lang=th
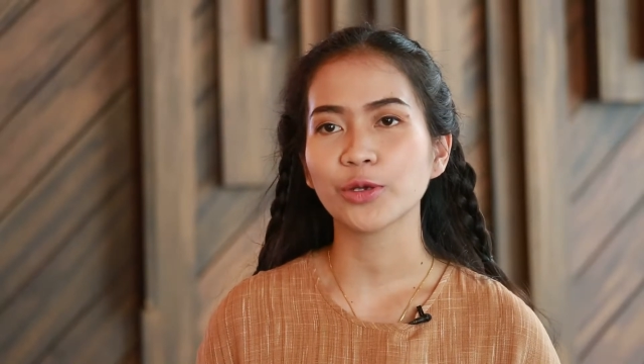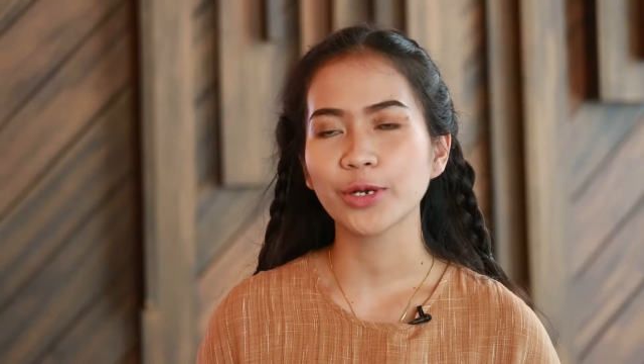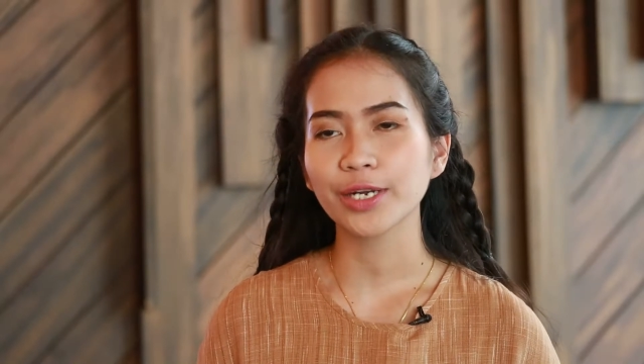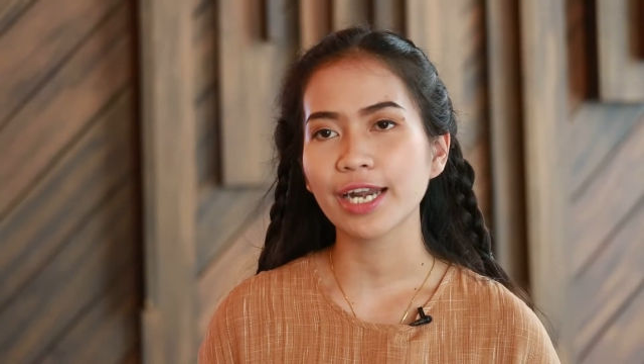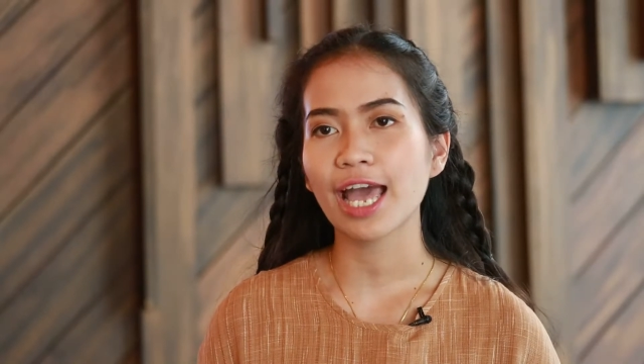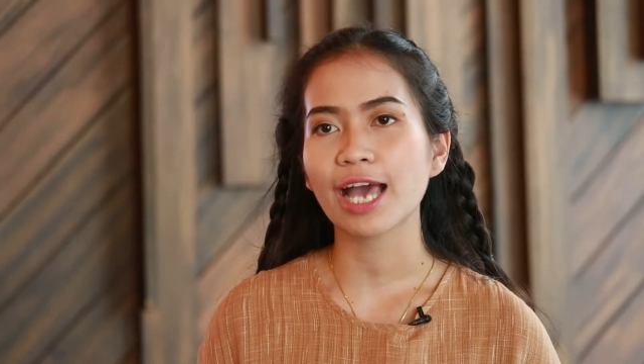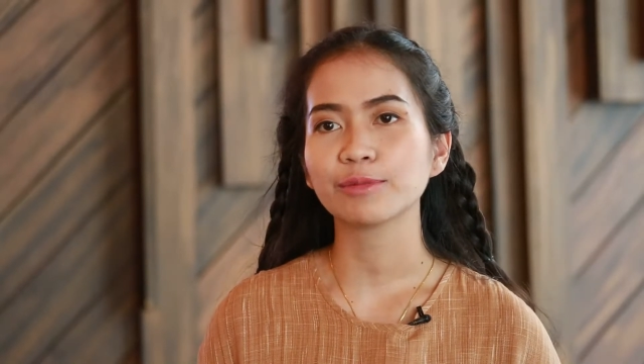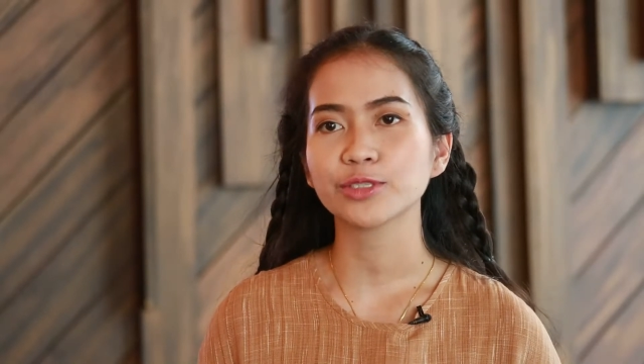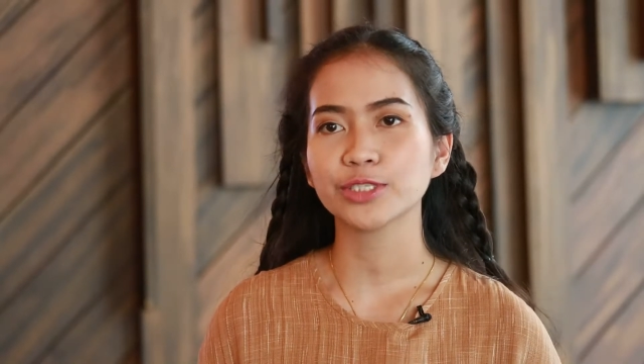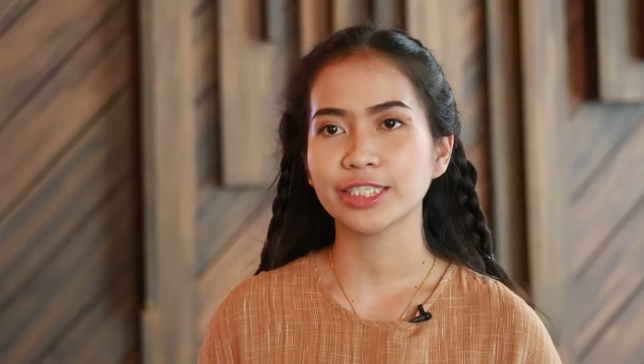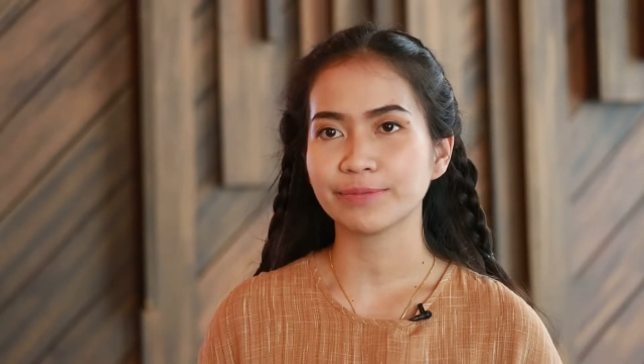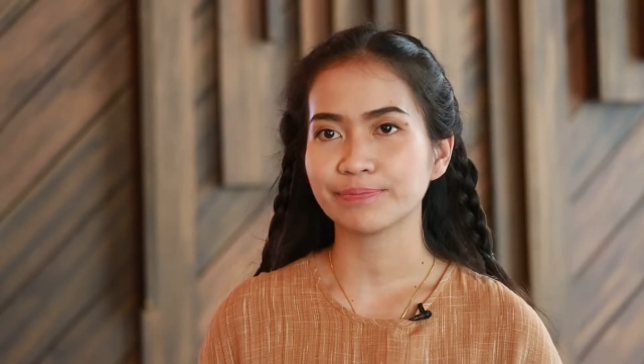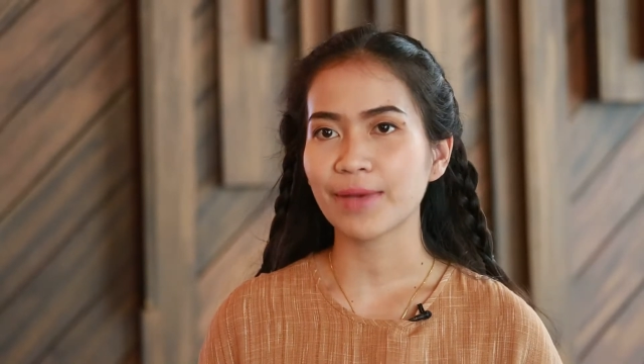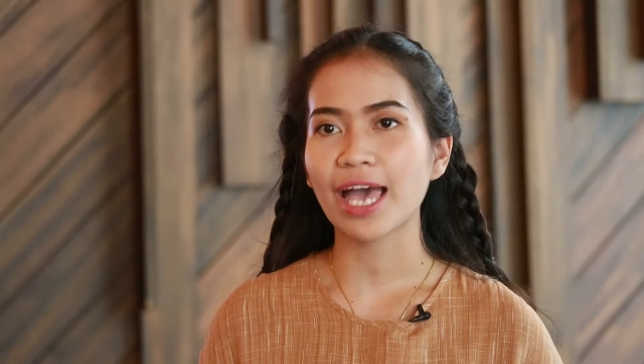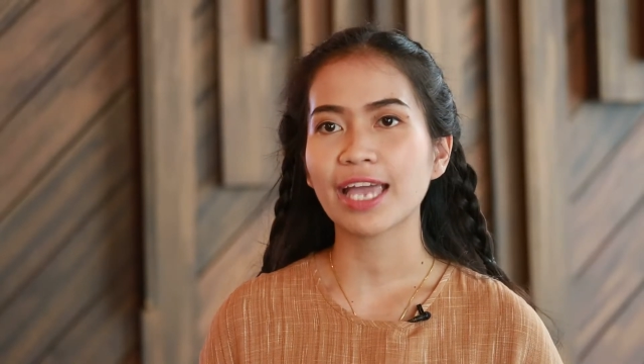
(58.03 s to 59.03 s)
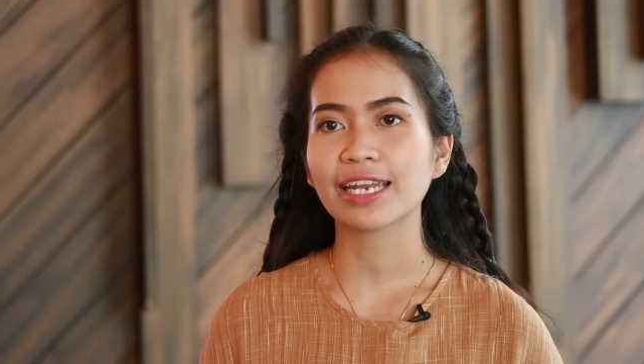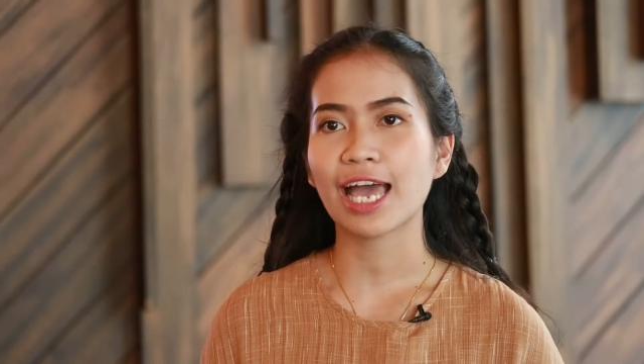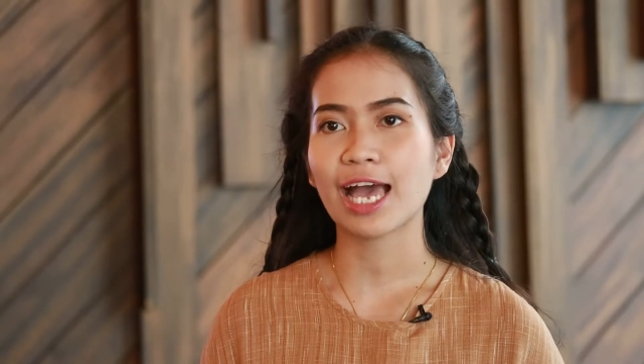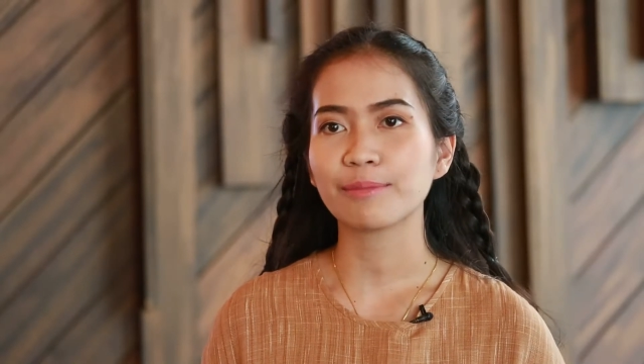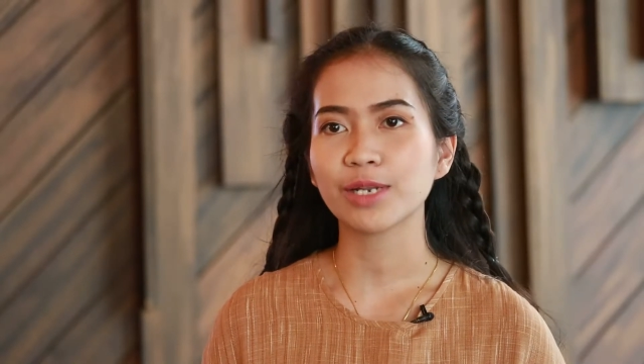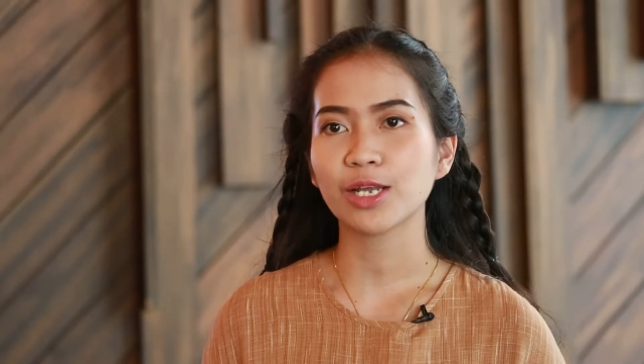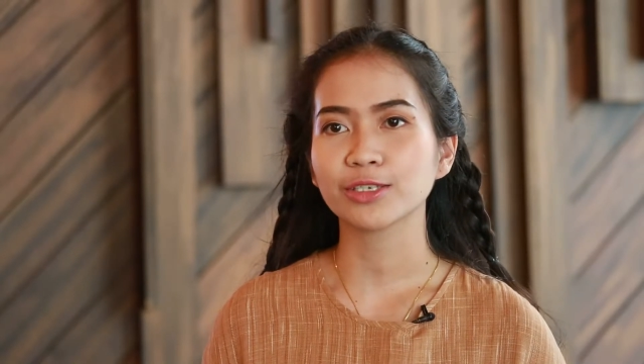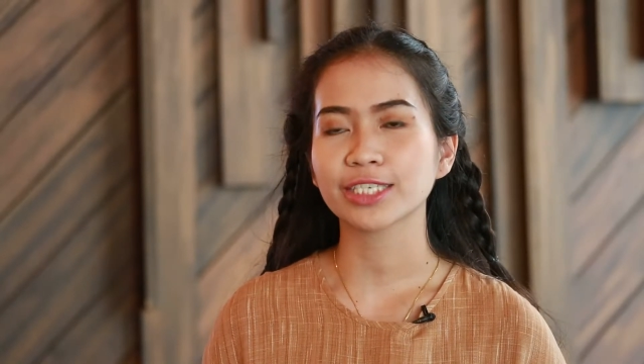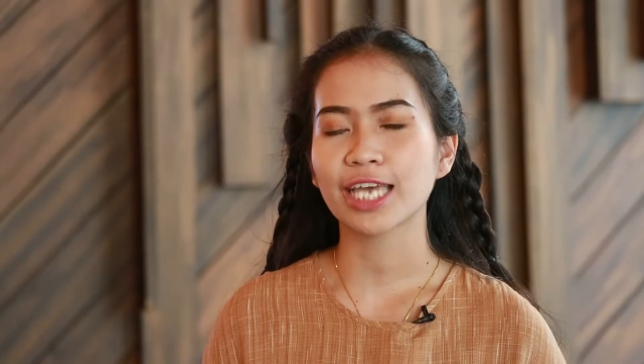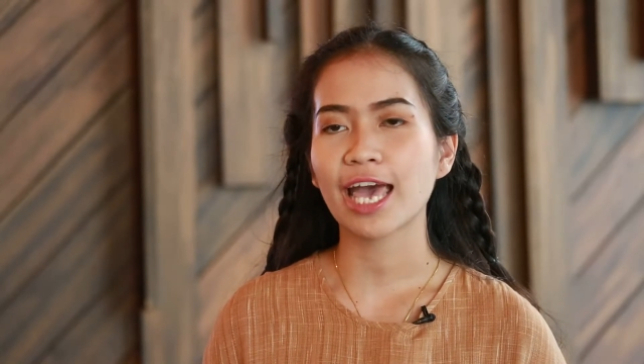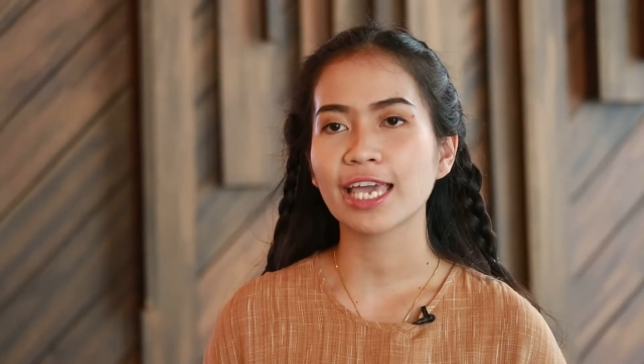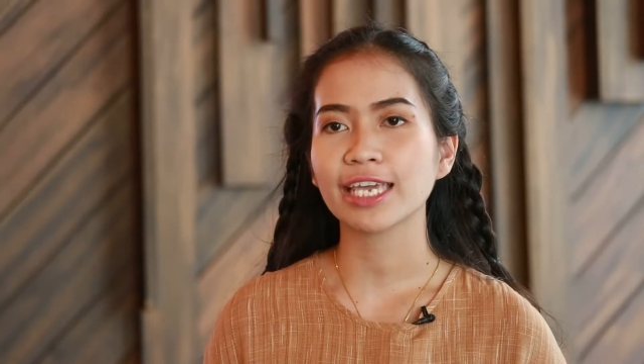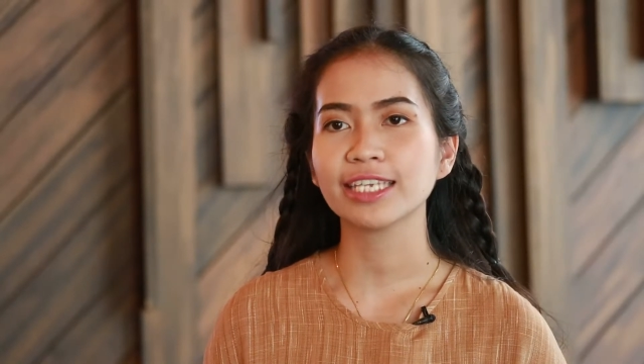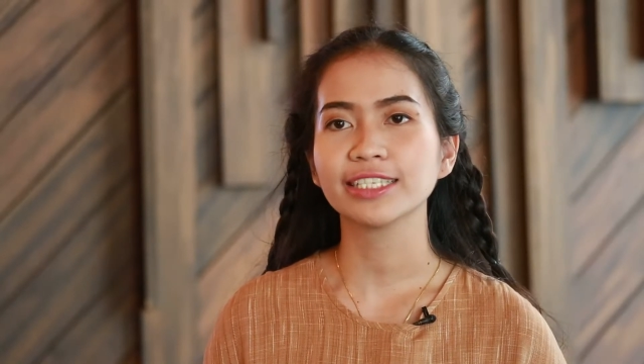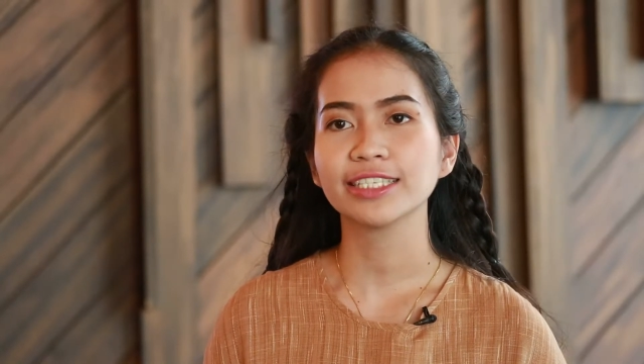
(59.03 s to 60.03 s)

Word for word: ต้นน้ำจนถึงปลายน้ำเราใช้